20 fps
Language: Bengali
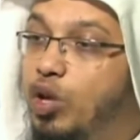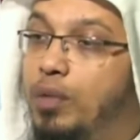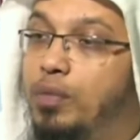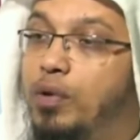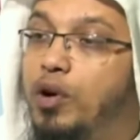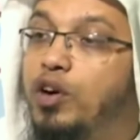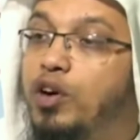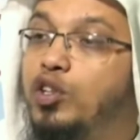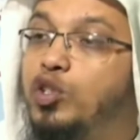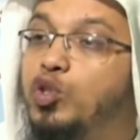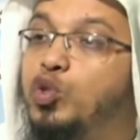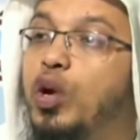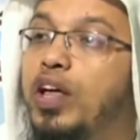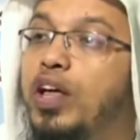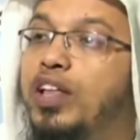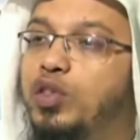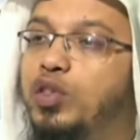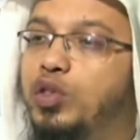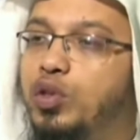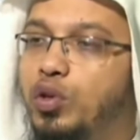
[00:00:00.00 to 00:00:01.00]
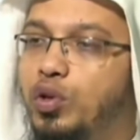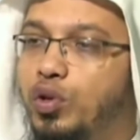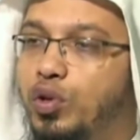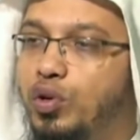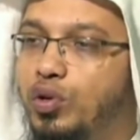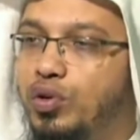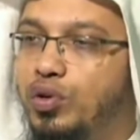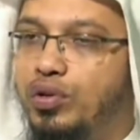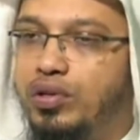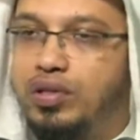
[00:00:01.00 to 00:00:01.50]
এবং চূড়ান্ত
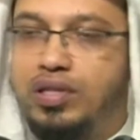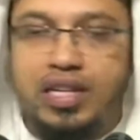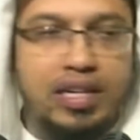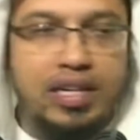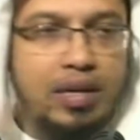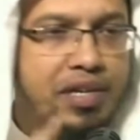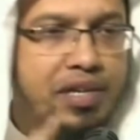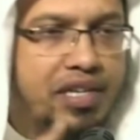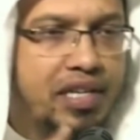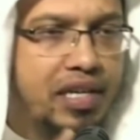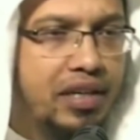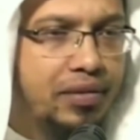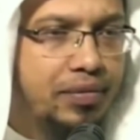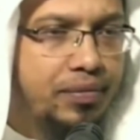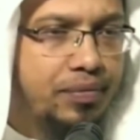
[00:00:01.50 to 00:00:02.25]
ঠিক না বেঠিক